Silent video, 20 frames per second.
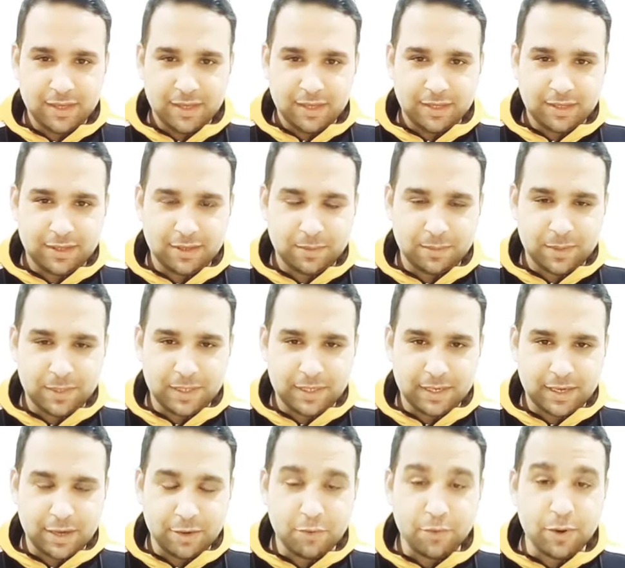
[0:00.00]

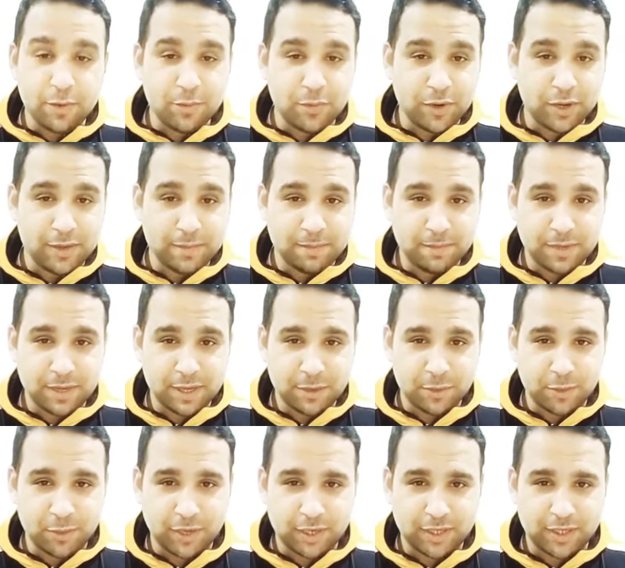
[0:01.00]
كبيرة أو مهمة
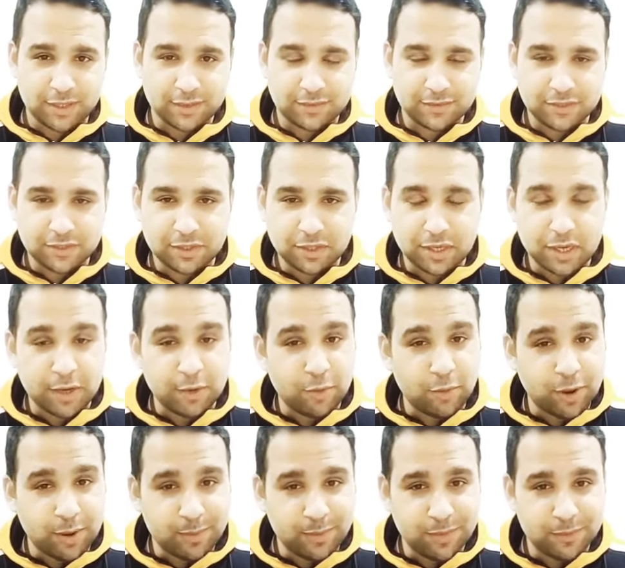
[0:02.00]
أو خطيرة
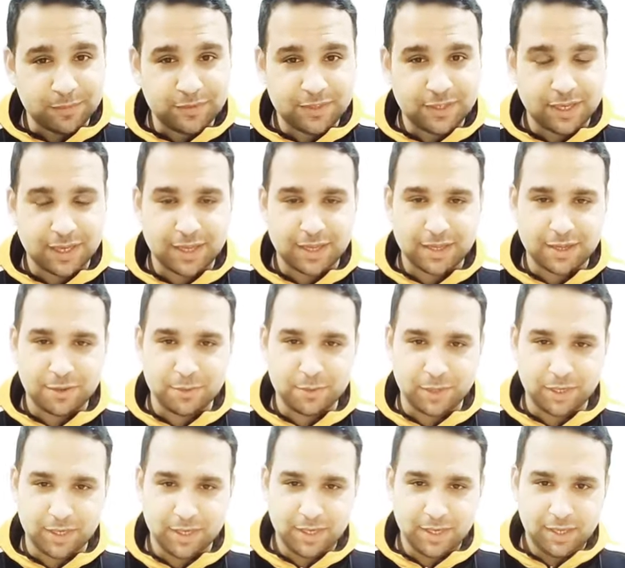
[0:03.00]
أو ممتعة
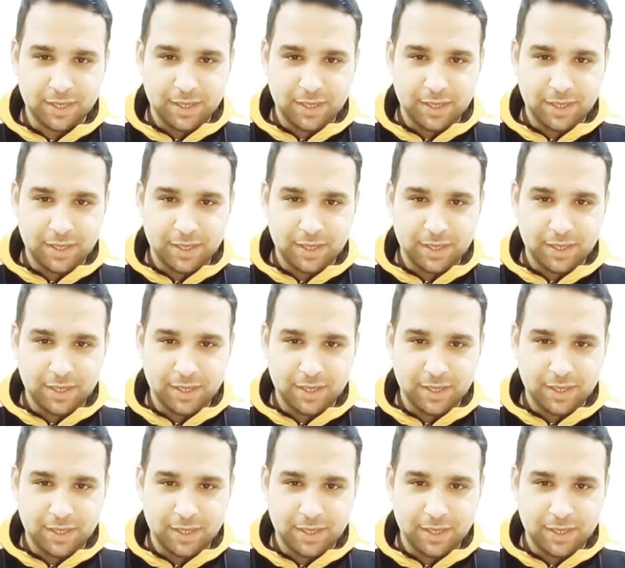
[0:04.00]
أوي